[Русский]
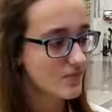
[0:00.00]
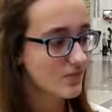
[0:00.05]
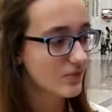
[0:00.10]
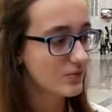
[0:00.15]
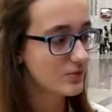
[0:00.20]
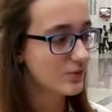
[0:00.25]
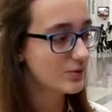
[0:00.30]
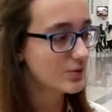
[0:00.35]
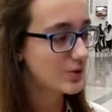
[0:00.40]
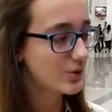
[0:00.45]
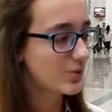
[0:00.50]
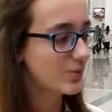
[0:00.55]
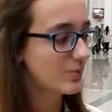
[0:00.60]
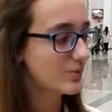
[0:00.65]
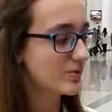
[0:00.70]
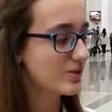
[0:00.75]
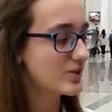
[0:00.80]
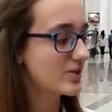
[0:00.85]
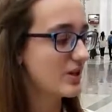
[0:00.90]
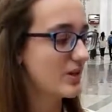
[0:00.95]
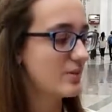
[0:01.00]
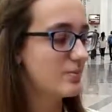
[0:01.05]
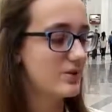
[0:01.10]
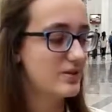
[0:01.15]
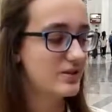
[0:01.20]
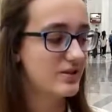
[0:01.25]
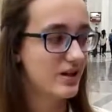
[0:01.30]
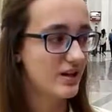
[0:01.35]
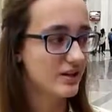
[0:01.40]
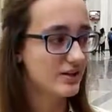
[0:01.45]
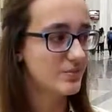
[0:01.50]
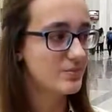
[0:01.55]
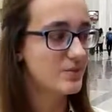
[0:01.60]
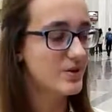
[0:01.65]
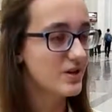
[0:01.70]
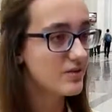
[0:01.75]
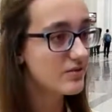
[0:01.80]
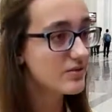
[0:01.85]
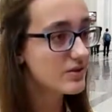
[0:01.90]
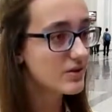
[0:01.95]
Ну в таком масштабе, да, это
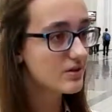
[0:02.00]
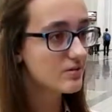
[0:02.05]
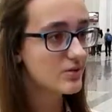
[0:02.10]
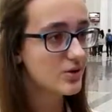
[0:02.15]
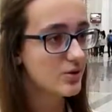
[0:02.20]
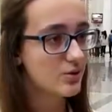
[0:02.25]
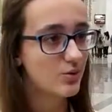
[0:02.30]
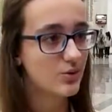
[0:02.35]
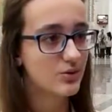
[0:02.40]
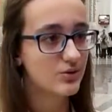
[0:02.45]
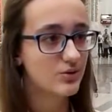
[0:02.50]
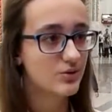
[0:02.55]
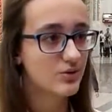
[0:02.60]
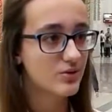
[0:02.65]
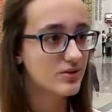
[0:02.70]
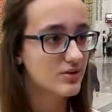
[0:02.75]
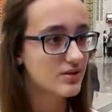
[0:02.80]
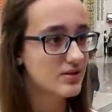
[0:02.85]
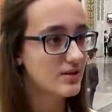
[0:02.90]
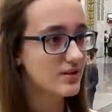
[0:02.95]
первый для меня конкурс,